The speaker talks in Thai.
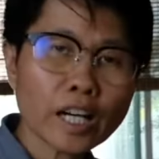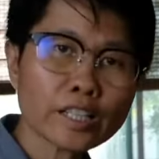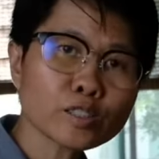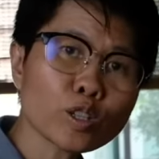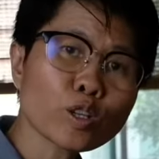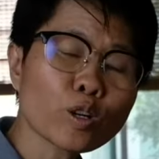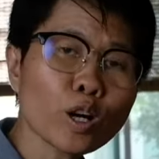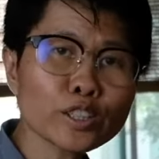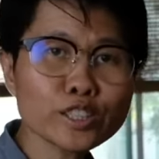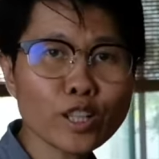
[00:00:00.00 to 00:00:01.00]
ภายในส่วนขอ
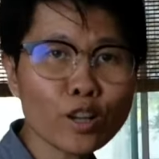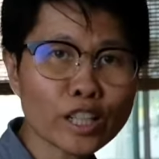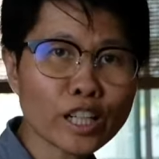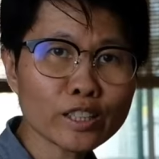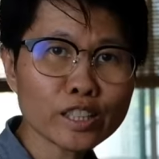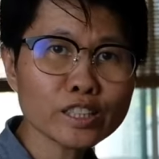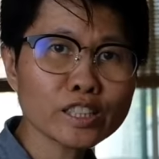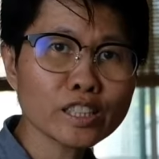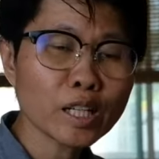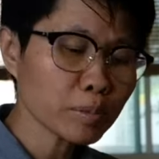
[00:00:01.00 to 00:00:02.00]
งข้อที่ 2 นะก็
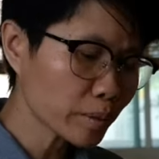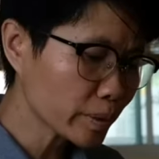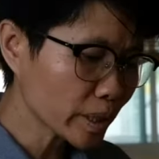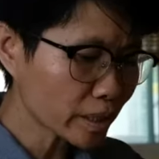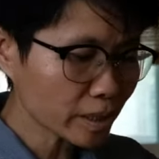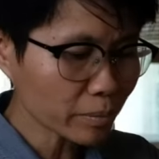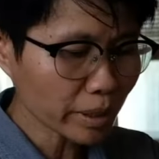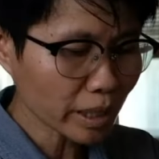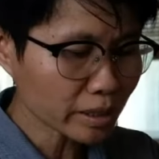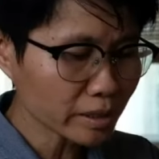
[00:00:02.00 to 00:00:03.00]
คือให้เพื่อนๆ
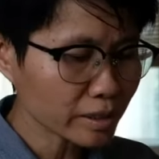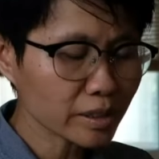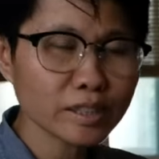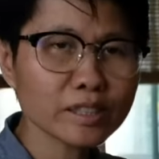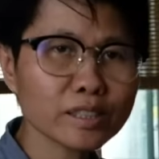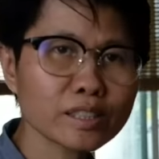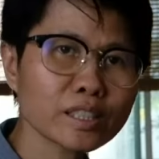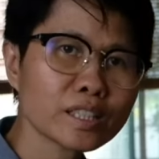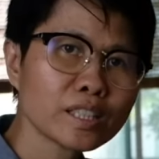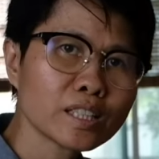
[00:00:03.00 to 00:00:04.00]
ทำการซื้อ
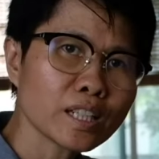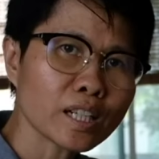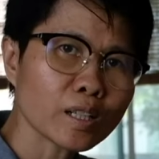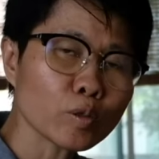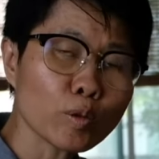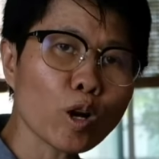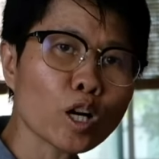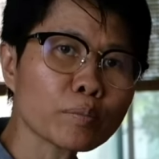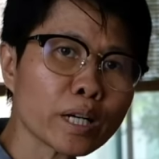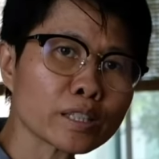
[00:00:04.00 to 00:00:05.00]
อุป
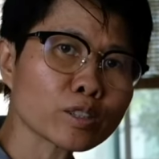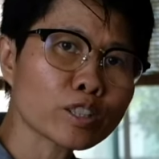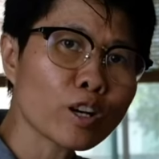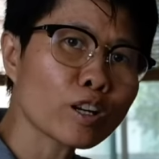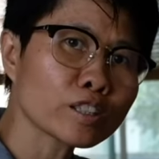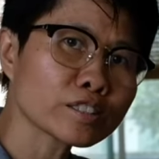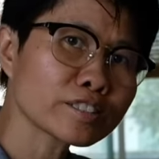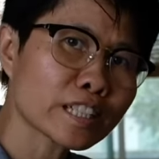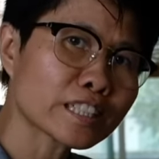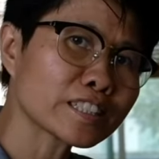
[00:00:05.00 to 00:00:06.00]
กรณ์มาทดลอง
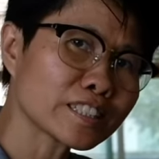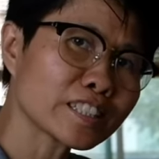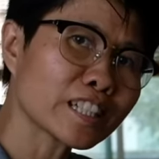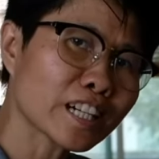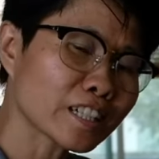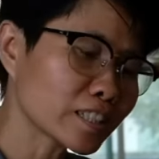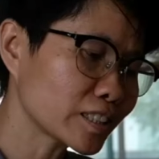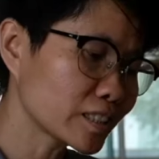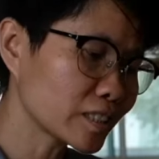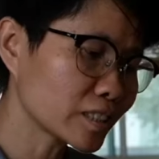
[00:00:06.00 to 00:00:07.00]
ใช้เลยนะคะ ก็
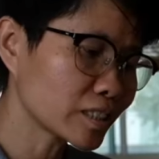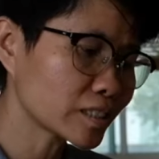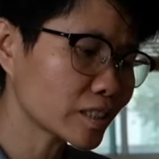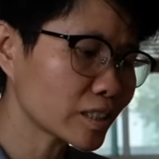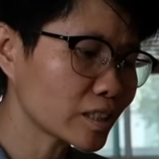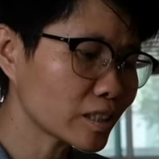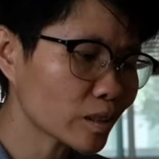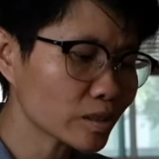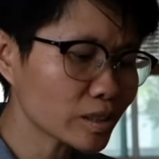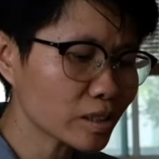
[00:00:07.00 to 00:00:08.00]
คือสิ่งที่
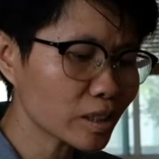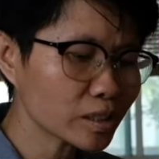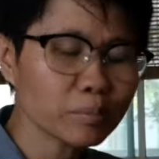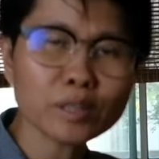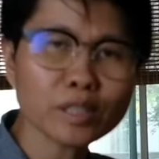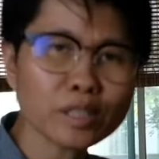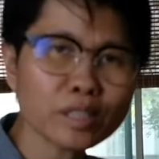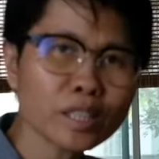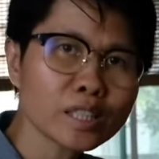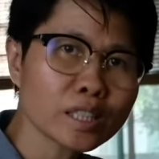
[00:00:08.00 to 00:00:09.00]
ต้องซื้อจะมี
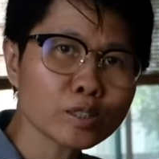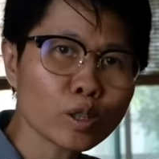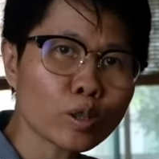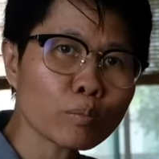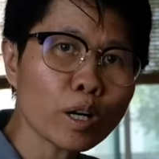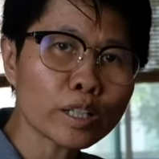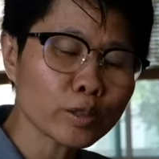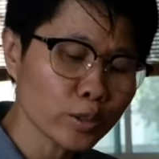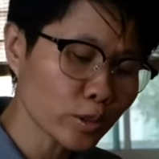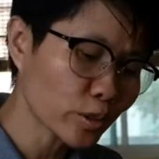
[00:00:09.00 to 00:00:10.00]
ในส่วนของบอร์ด
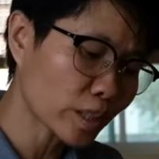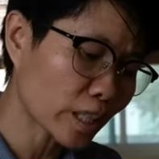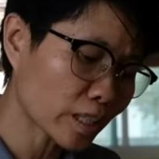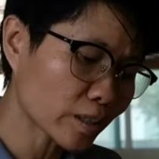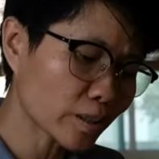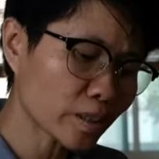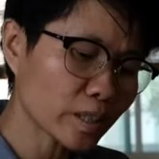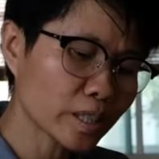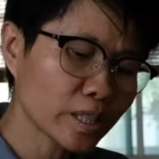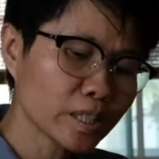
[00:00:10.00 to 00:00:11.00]
Arduino นะคะแล้วก็